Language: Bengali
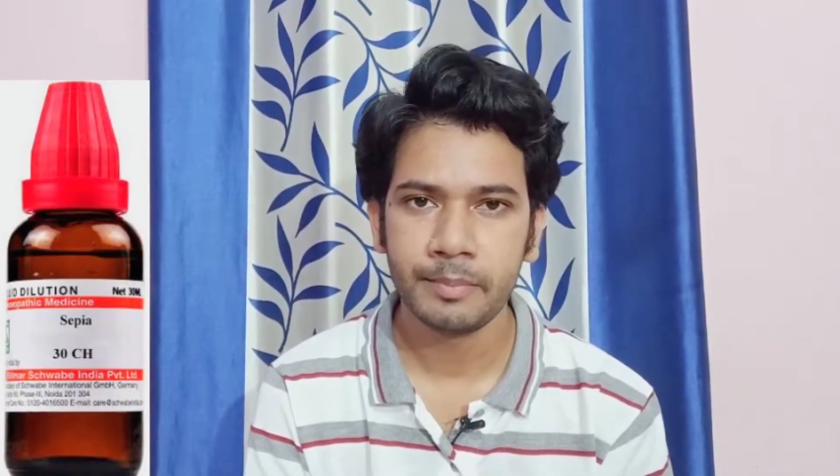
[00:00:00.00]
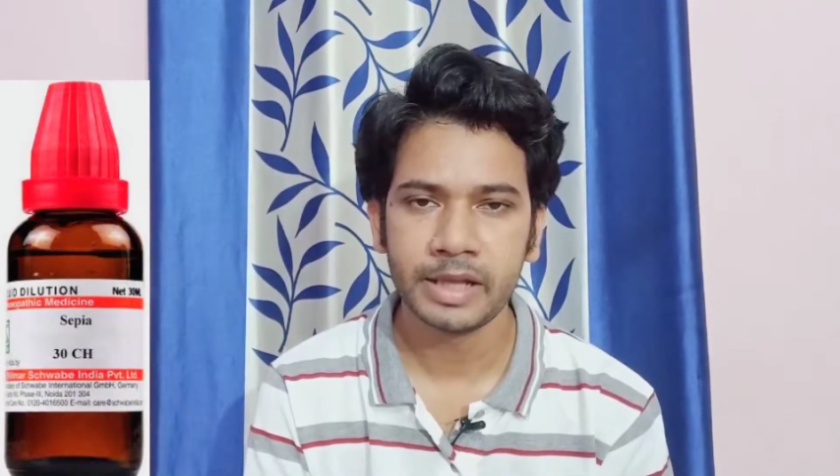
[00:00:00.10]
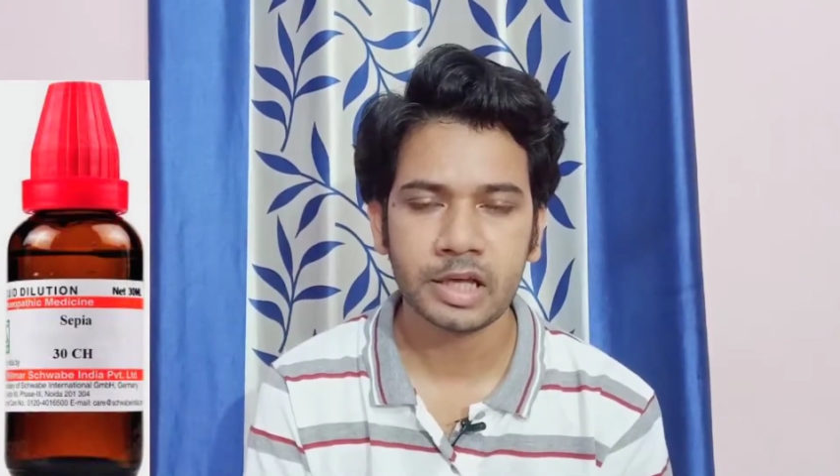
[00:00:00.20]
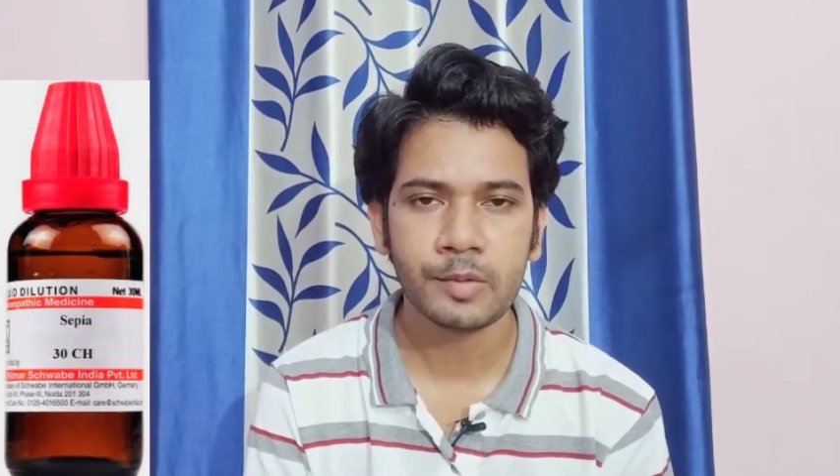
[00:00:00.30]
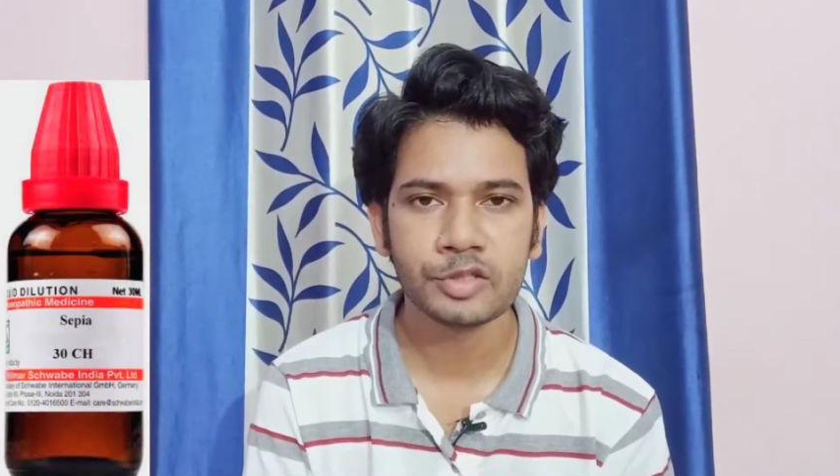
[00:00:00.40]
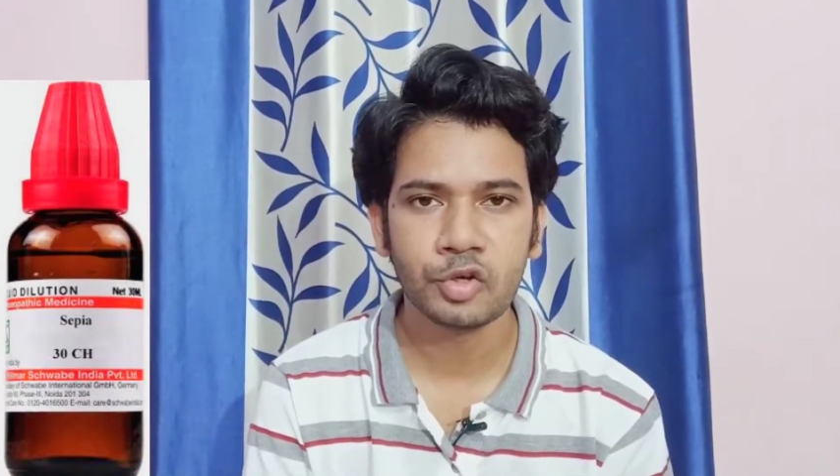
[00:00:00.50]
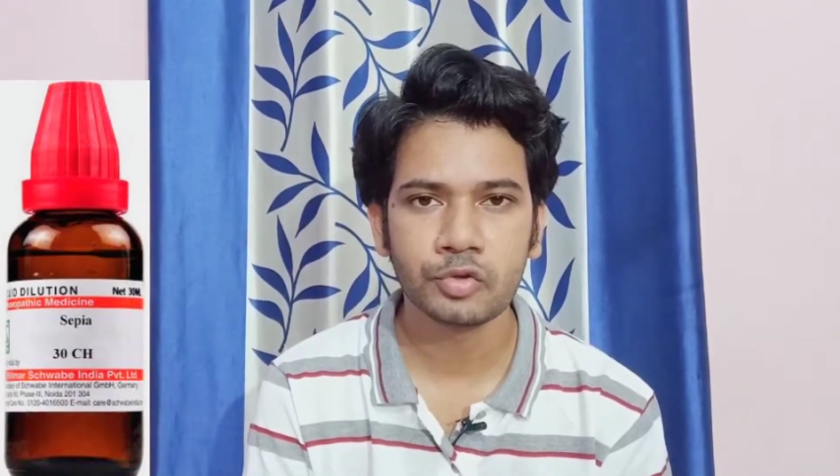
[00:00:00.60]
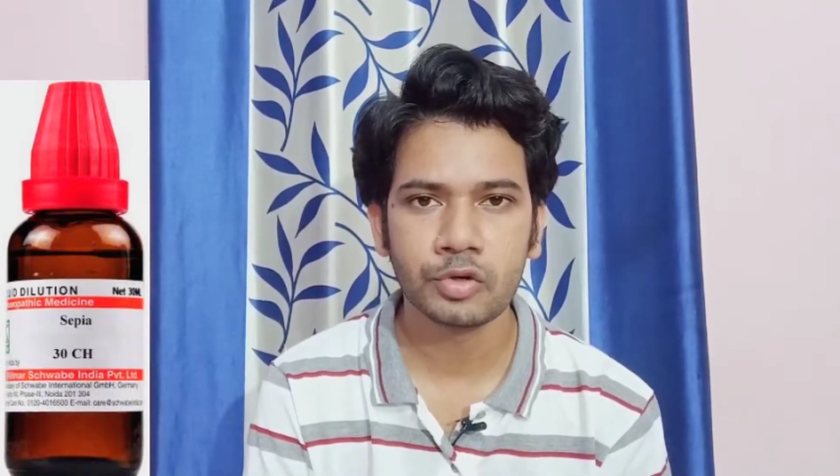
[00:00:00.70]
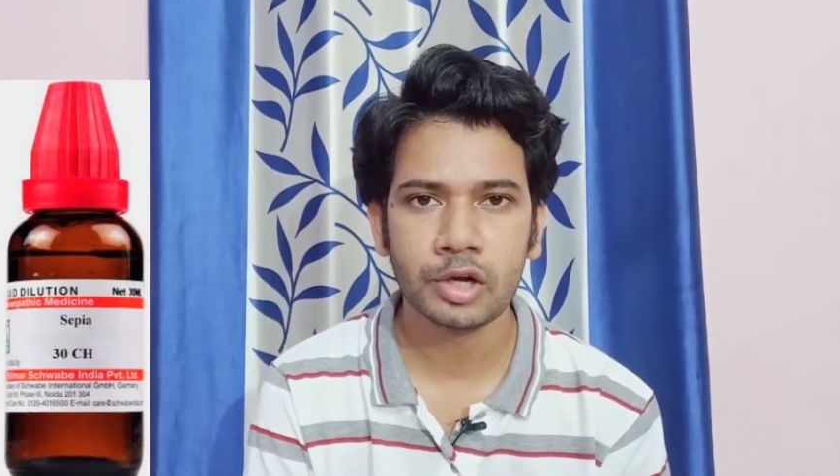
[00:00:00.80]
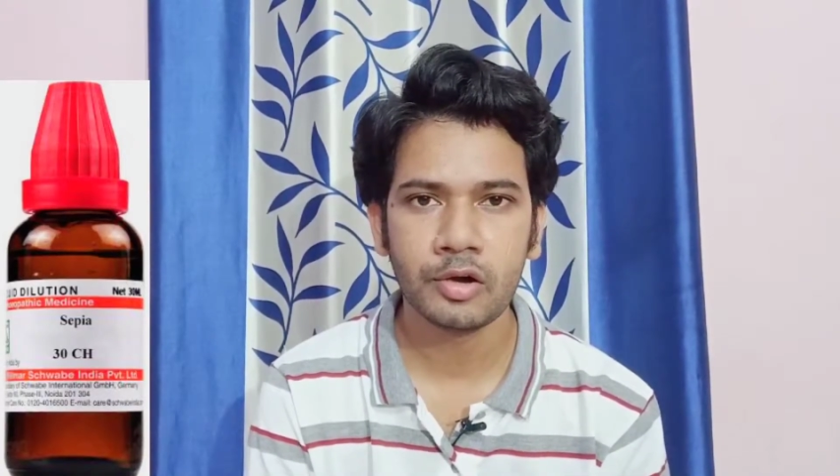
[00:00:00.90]
ব্যথা বা
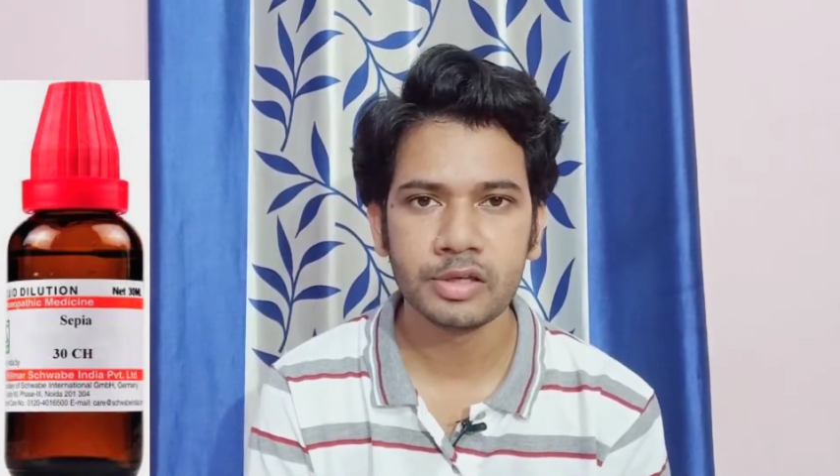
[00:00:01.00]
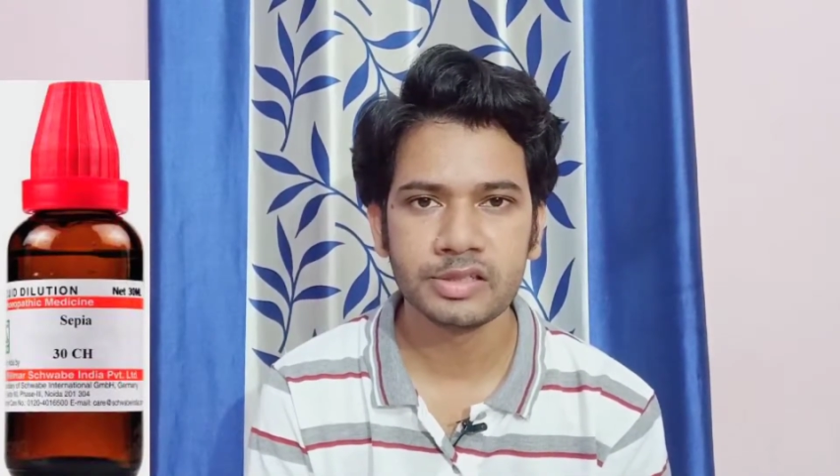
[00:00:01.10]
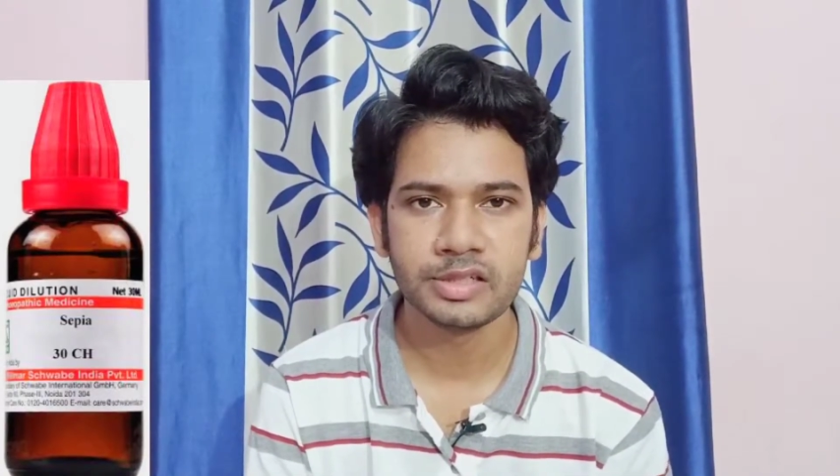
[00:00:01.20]
যন্ত্রণা হয়